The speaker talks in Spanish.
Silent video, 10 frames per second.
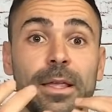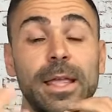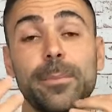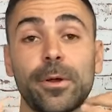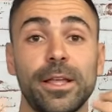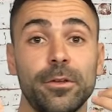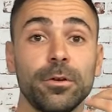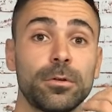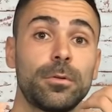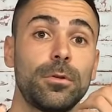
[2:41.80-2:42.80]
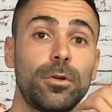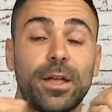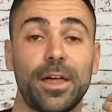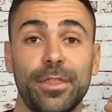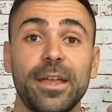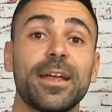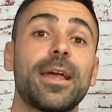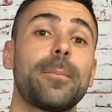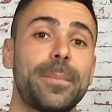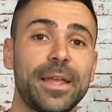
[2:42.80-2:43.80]
Y por ello, lo que hace es
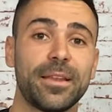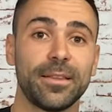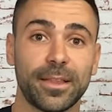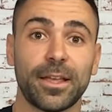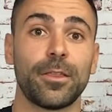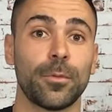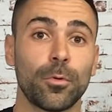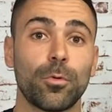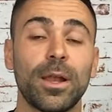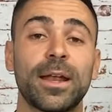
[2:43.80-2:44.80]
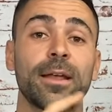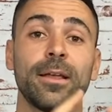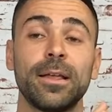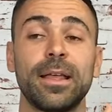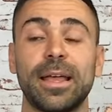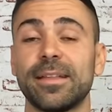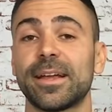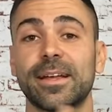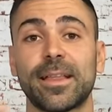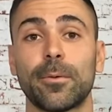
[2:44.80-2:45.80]
que pierdes tejido muscular.
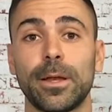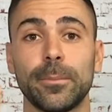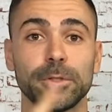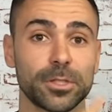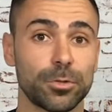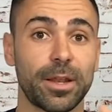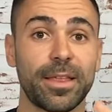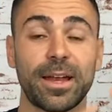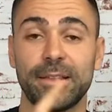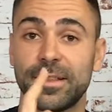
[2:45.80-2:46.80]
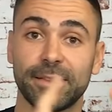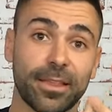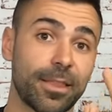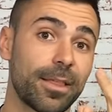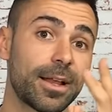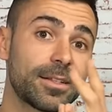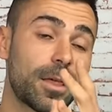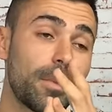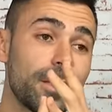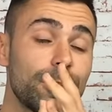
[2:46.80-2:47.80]
Este catabolismo se suele dar en dietas de
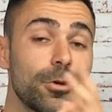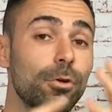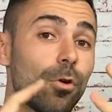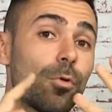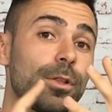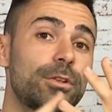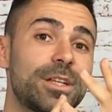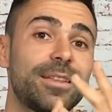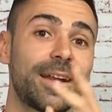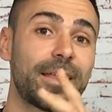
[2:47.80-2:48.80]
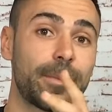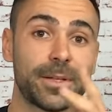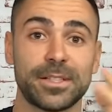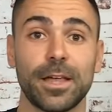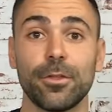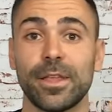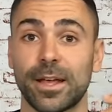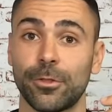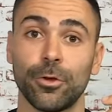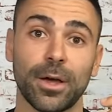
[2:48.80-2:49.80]
adelgazamiento o cuando se entrena demasiado
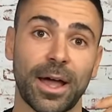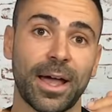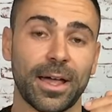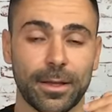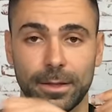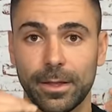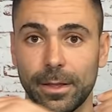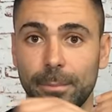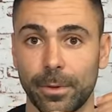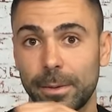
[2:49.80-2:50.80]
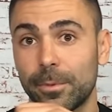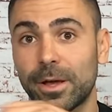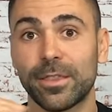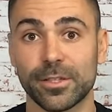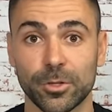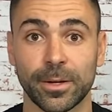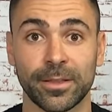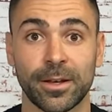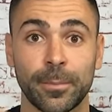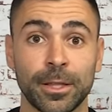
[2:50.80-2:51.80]
llegando a épocas de
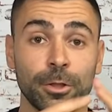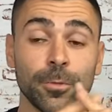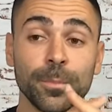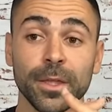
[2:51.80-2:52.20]
sobreentrenamiento.